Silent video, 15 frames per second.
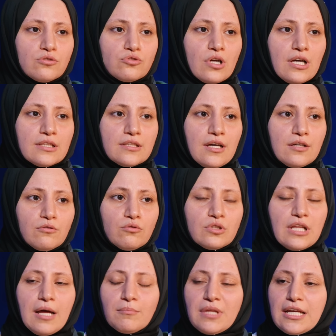şu anda
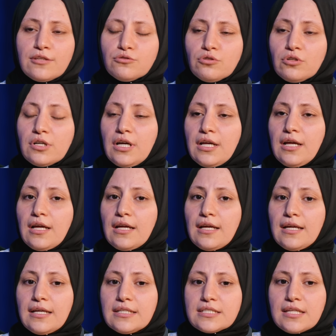gündemde en çok?
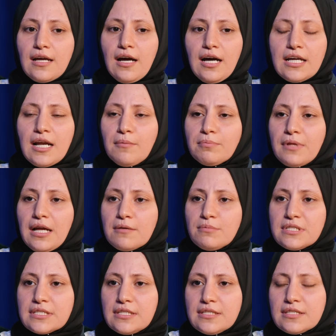E, işte Araplar
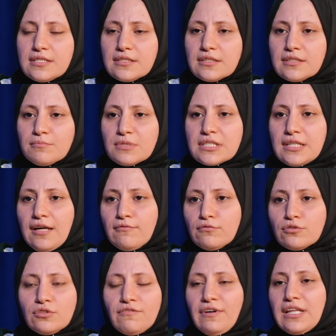bizi sırtımızdan
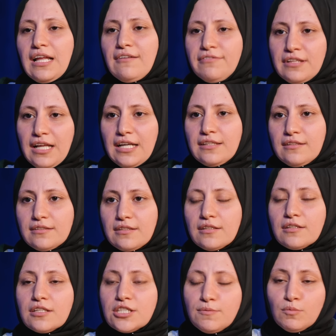vurdu ha, falan evet, filan.
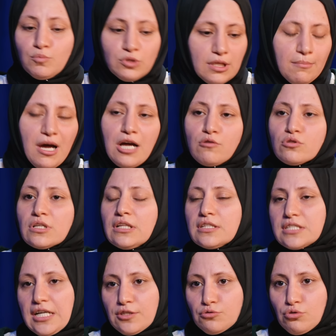Evet, Şimdi evet. buna maruz kalacak